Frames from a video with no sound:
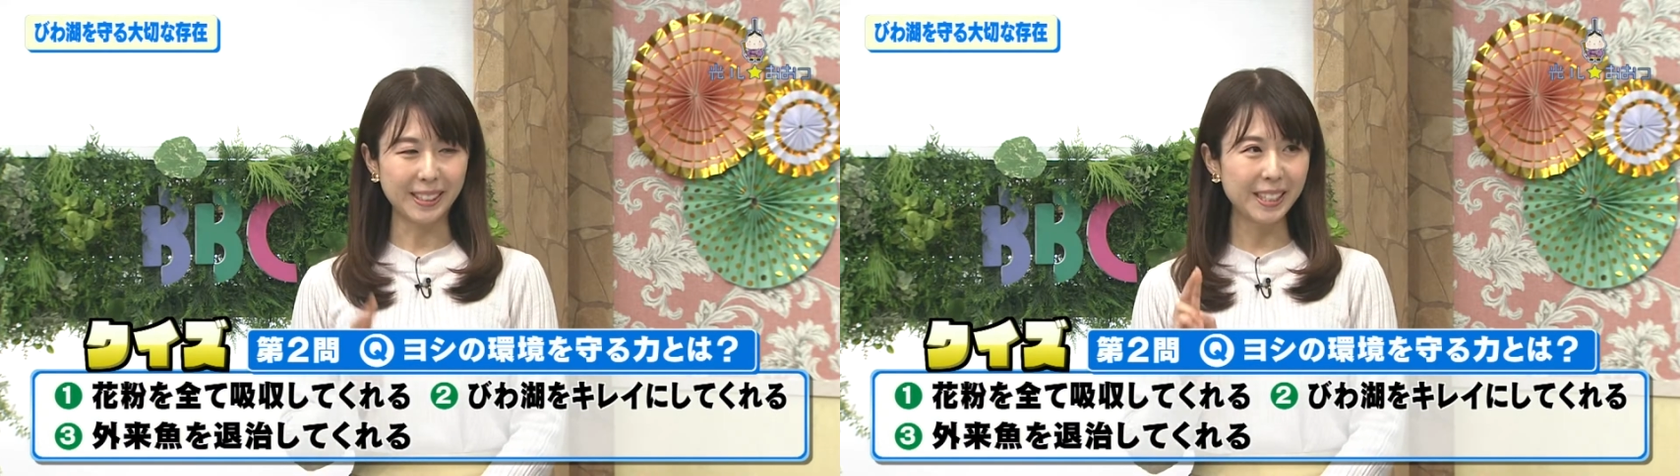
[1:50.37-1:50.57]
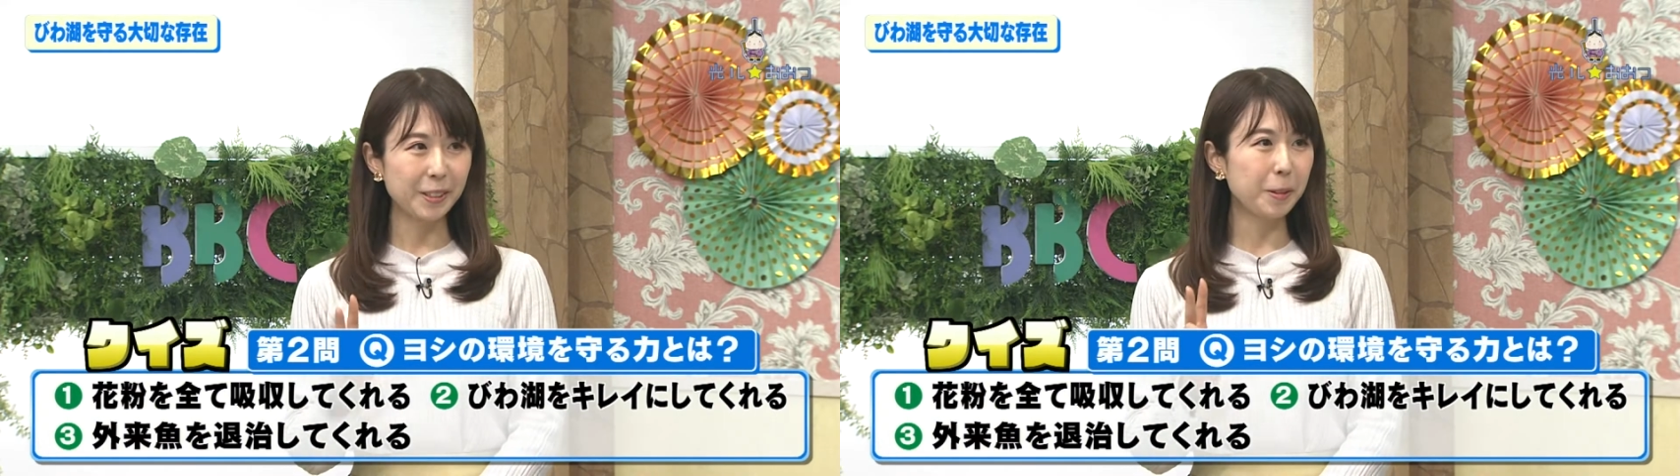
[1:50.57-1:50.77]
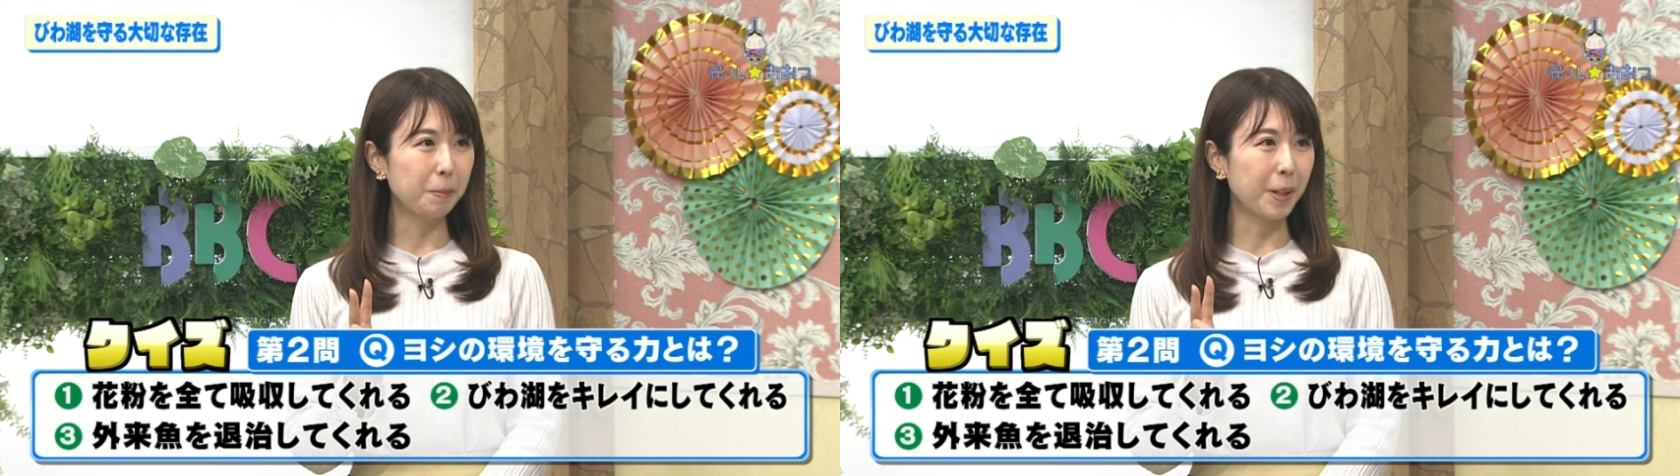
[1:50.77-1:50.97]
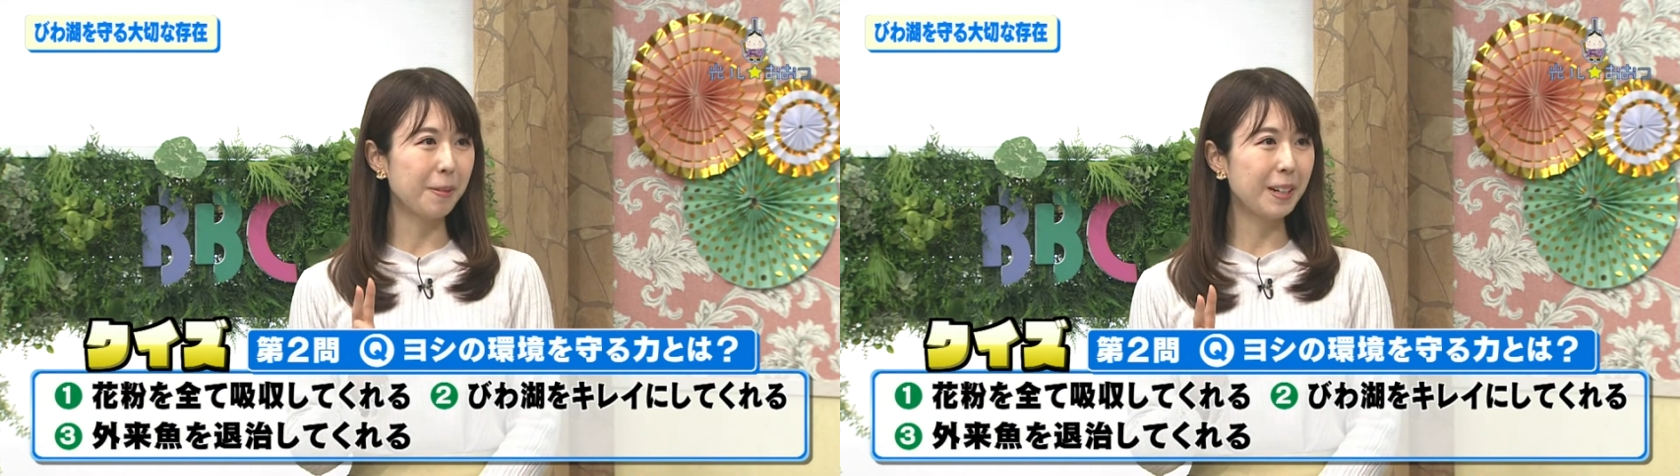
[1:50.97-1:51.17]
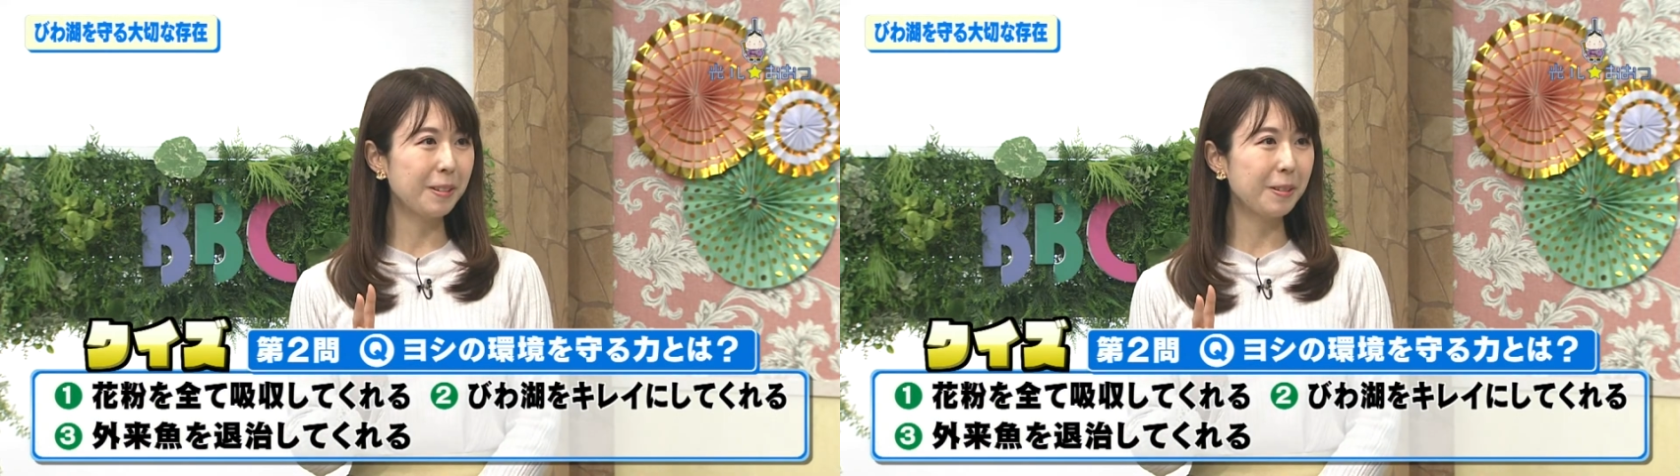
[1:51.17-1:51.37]
2の琵
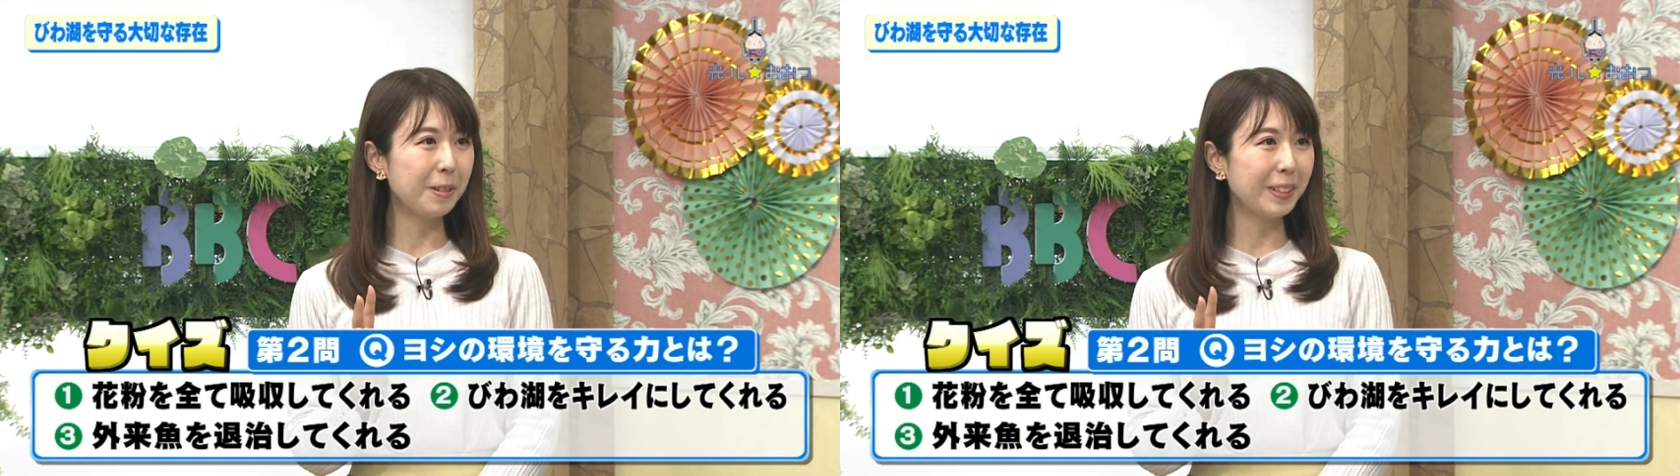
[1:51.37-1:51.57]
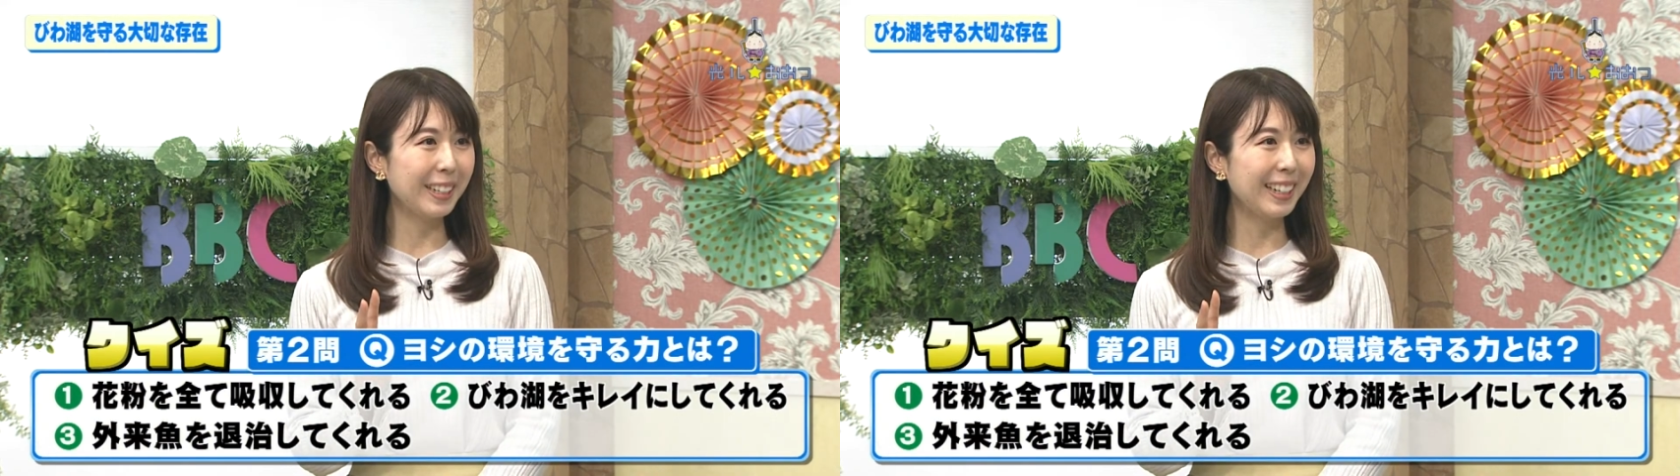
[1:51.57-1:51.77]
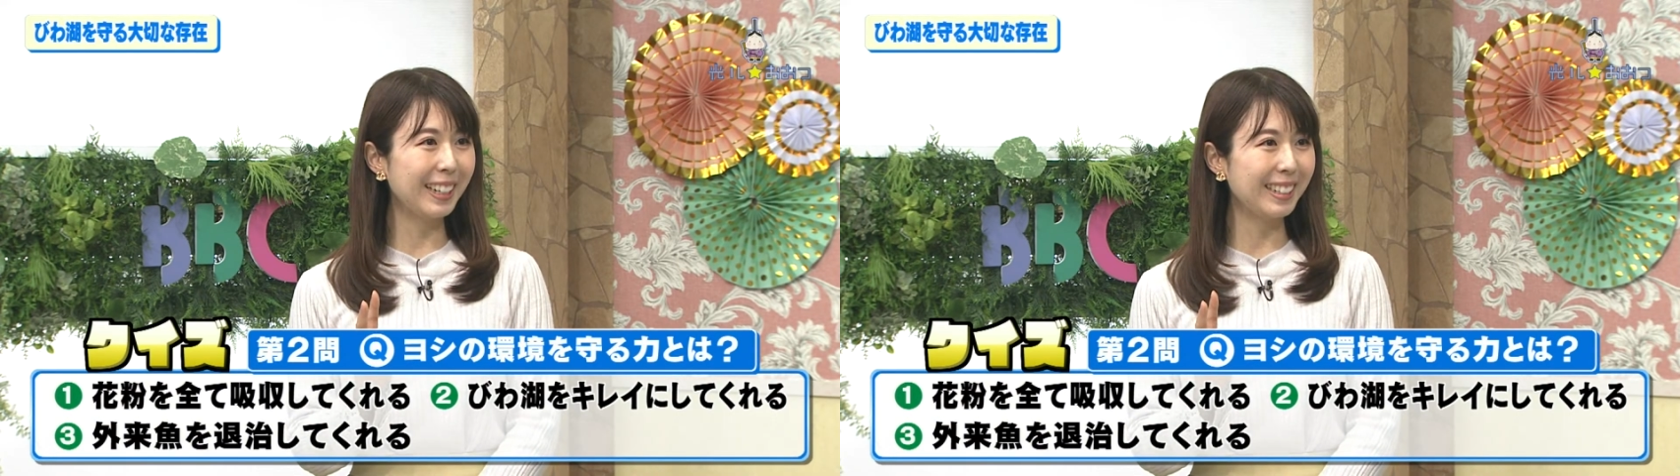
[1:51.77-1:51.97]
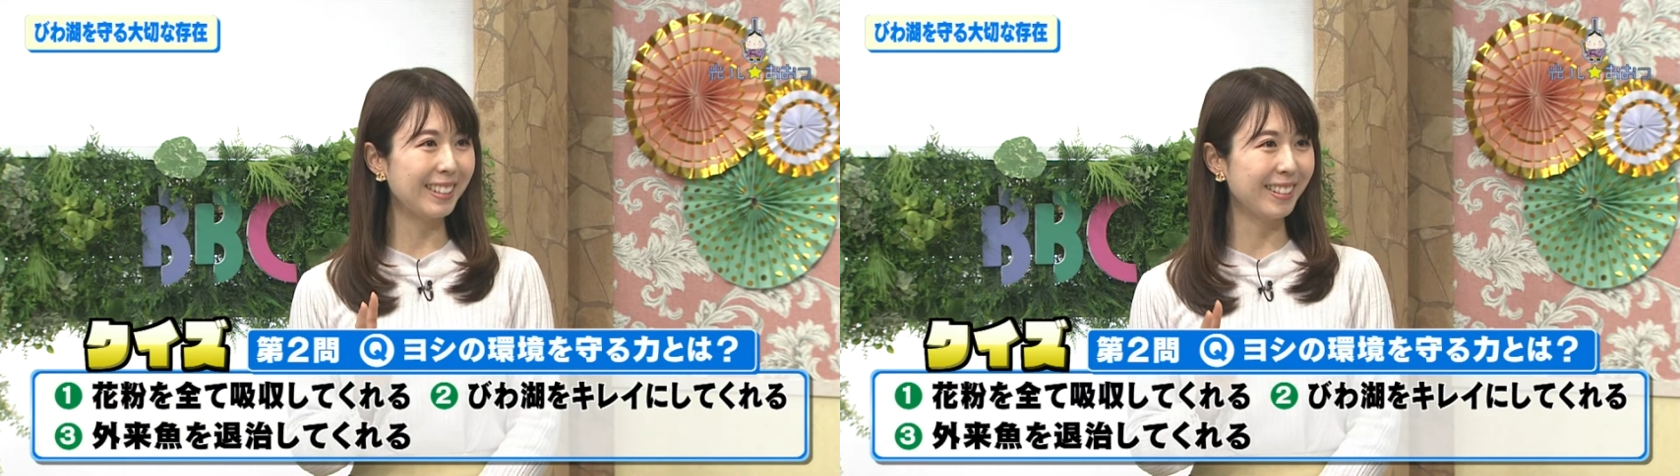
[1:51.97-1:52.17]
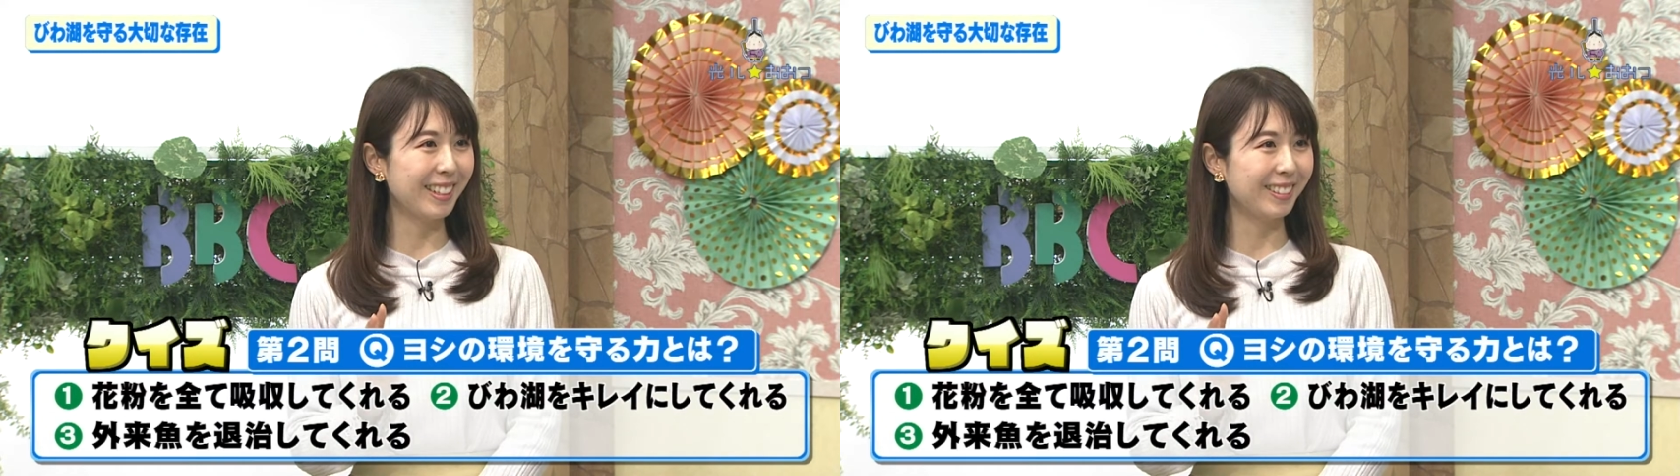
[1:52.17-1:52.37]
琶湖をきれいに
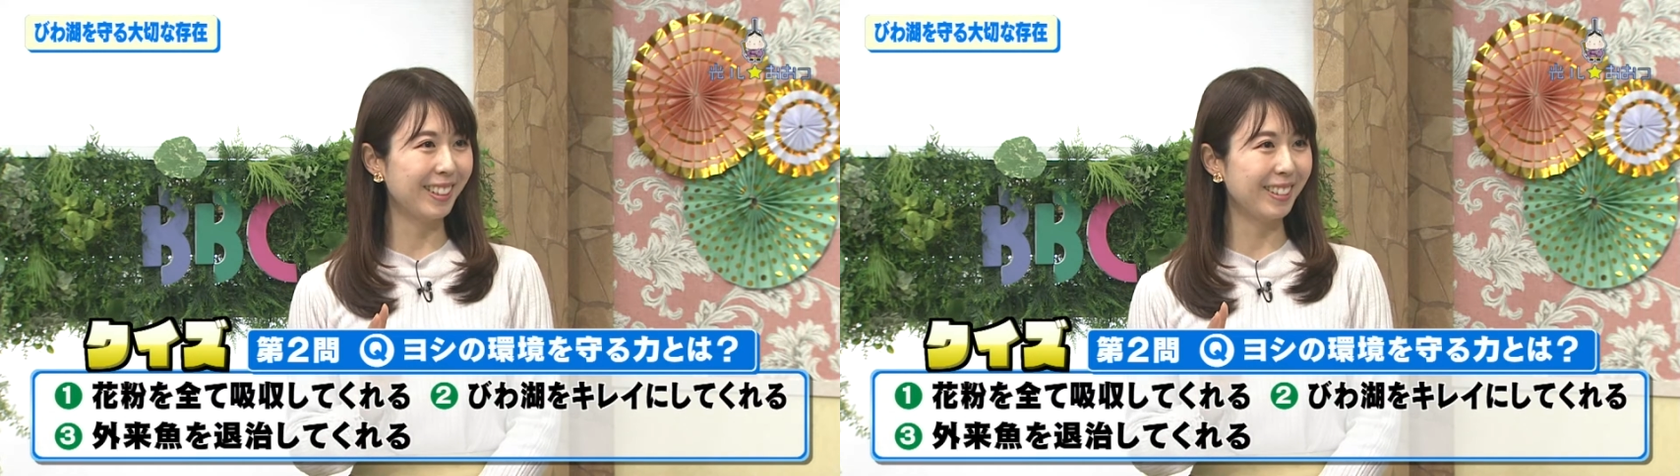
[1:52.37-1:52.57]
してく